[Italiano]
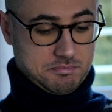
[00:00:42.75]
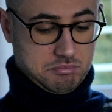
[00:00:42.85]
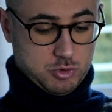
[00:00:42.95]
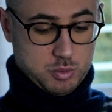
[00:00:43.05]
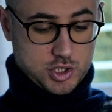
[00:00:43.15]
Ho
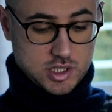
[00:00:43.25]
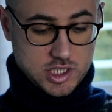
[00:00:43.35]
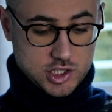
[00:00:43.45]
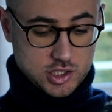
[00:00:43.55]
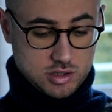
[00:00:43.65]
cominciato a
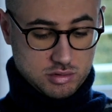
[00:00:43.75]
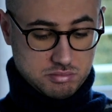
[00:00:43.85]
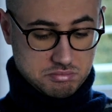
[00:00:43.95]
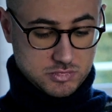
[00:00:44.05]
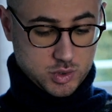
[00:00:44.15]

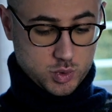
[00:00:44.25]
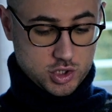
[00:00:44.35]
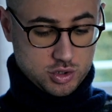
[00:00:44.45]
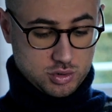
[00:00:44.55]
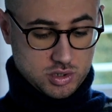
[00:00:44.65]
leggerlo da due
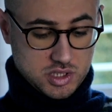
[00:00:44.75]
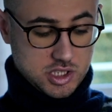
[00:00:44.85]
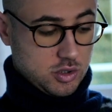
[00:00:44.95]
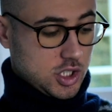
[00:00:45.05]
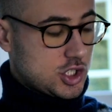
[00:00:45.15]
giorni, gli
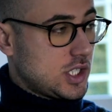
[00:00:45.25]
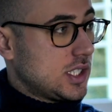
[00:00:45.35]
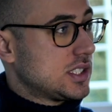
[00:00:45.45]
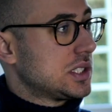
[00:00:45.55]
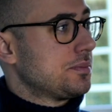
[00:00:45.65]
do una
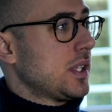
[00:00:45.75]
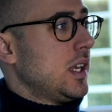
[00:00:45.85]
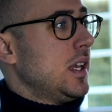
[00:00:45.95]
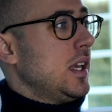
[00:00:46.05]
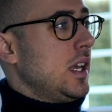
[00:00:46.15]
chance.
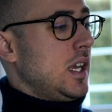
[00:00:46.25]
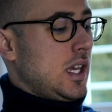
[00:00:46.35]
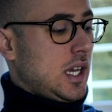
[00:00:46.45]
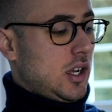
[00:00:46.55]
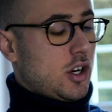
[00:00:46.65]

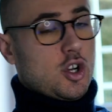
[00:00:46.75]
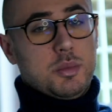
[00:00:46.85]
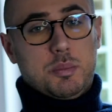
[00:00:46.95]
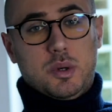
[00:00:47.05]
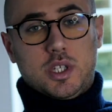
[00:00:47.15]
Allora, come
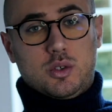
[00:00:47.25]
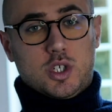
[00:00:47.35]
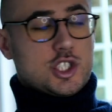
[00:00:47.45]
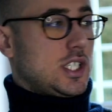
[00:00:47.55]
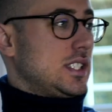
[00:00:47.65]
abbiamo dato una
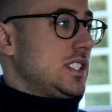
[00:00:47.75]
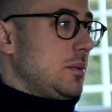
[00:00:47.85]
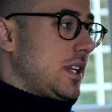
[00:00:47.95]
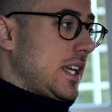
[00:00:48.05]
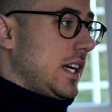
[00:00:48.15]
chance ai
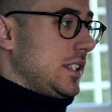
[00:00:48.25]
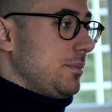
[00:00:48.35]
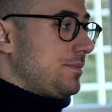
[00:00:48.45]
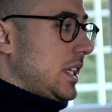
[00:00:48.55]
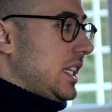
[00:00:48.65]

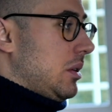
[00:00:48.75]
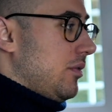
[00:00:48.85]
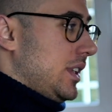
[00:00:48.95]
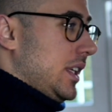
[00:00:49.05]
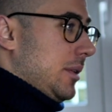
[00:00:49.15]
mercati, che andiamo a
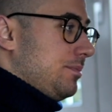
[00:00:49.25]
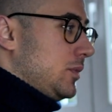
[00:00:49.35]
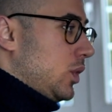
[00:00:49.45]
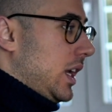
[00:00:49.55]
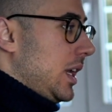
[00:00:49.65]
vedere,
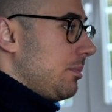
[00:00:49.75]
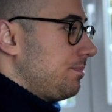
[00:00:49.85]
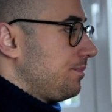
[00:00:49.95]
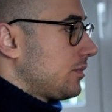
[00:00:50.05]
ok?